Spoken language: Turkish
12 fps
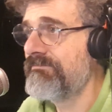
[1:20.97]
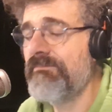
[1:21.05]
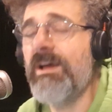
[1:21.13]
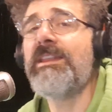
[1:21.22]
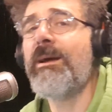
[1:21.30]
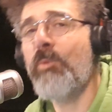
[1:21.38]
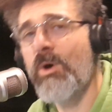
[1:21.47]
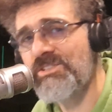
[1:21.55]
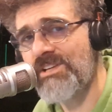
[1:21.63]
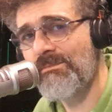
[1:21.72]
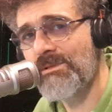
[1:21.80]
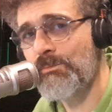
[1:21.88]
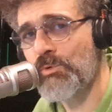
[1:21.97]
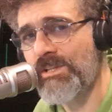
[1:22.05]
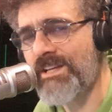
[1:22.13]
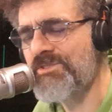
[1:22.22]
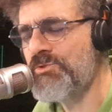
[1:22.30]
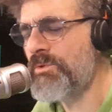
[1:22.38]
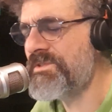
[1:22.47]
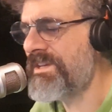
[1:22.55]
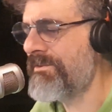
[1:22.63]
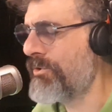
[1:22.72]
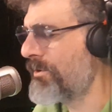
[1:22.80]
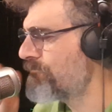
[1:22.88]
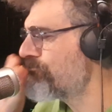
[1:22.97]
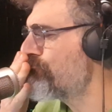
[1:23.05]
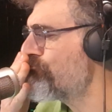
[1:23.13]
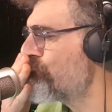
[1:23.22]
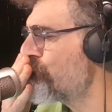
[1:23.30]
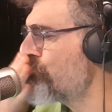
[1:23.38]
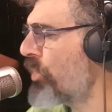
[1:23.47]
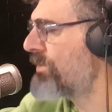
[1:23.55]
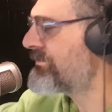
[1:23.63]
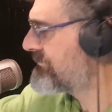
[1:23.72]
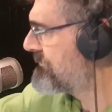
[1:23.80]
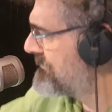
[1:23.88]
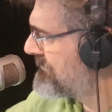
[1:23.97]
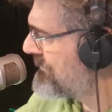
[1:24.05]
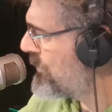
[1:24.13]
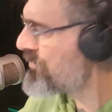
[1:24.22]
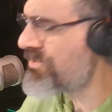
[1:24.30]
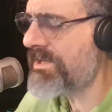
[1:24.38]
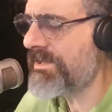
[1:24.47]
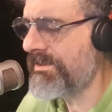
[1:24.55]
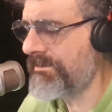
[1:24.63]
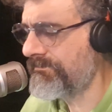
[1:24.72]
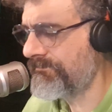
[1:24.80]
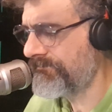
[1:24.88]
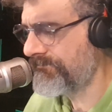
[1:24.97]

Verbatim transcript: Benden bu akşamlık bu kadar. Sizi çok seviyorum. Hoşçakalın.